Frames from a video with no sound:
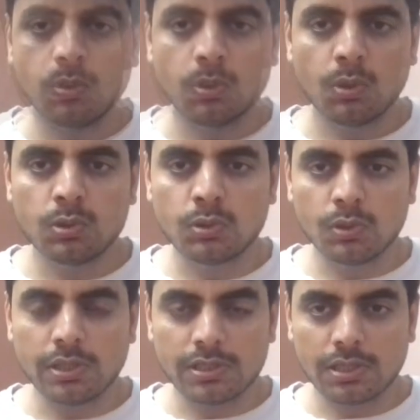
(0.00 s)
तो
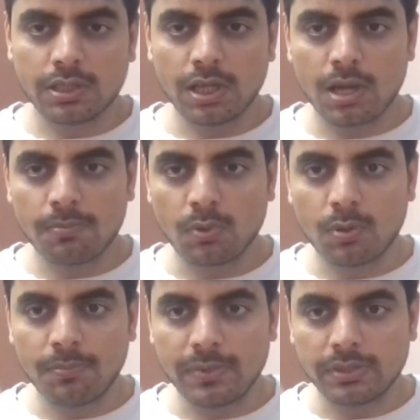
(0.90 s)
दोस्तों जैसा कि
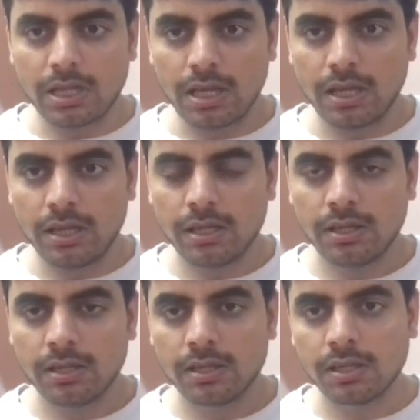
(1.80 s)
आपको पता है
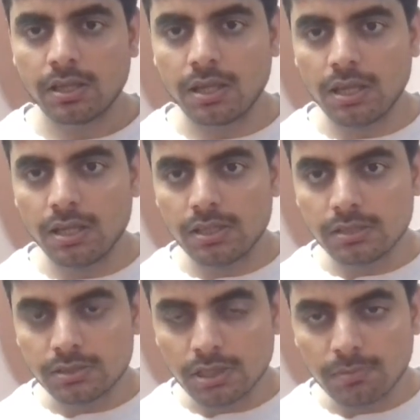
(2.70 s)
कि
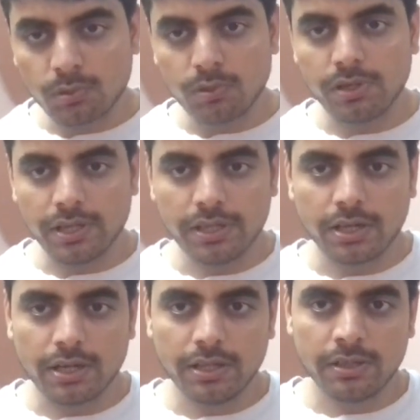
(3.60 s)
जब कोई नई
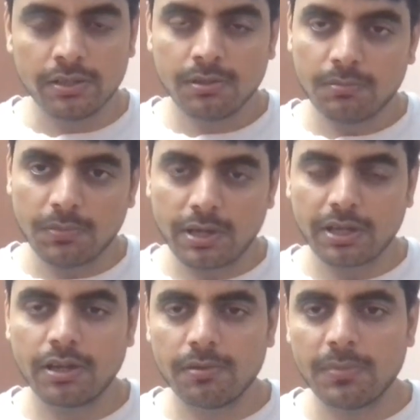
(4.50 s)
गाड़ी
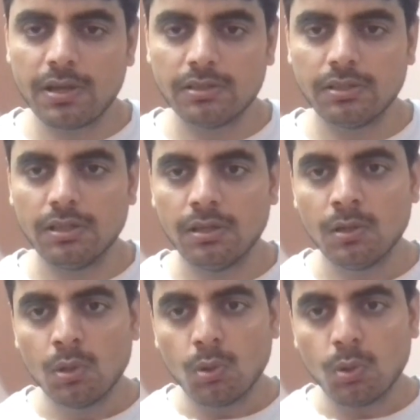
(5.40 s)
मार्केट में आती है
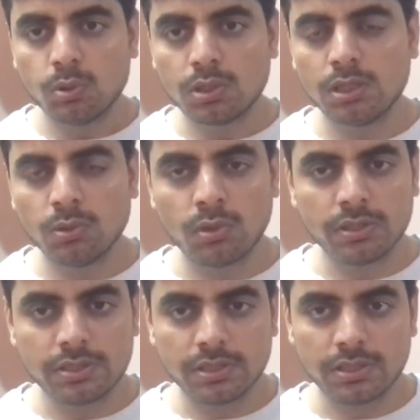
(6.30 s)
उसका जो
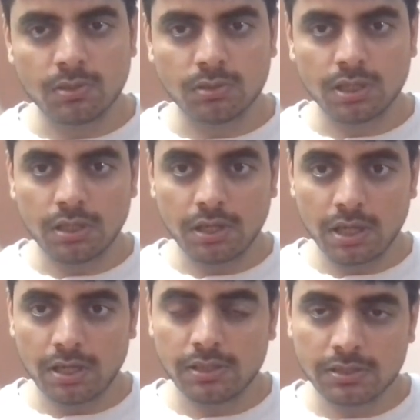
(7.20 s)
रजिस्ट्रेशन होता है
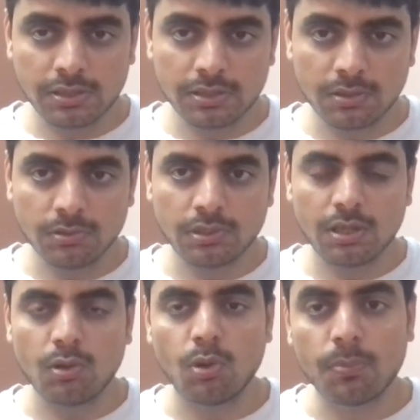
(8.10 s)
नया रजिस्ट्रेशन
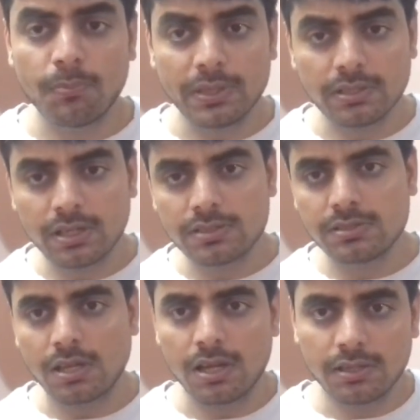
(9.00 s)
होता है और पंद्रह
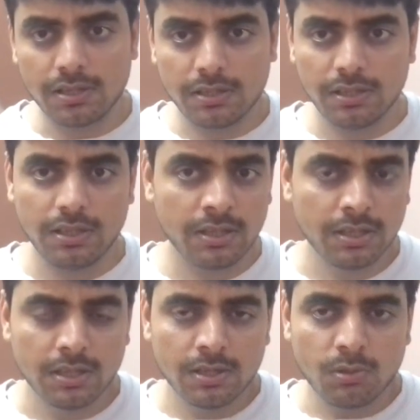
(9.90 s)
साल के लिए
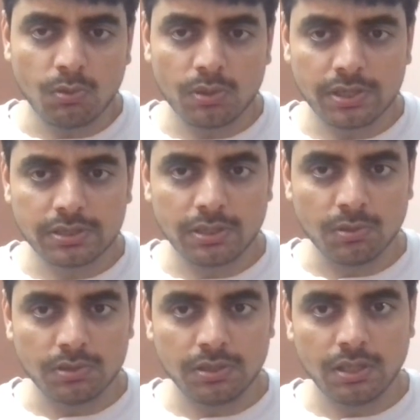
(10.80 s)
वो
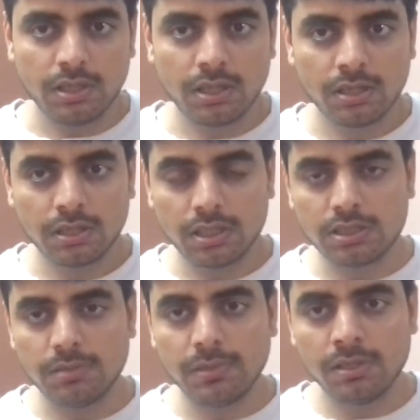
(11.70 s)
रजिस्टर्ड होती है
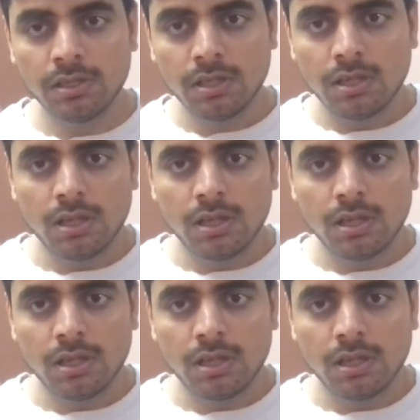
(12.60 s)
किसी भी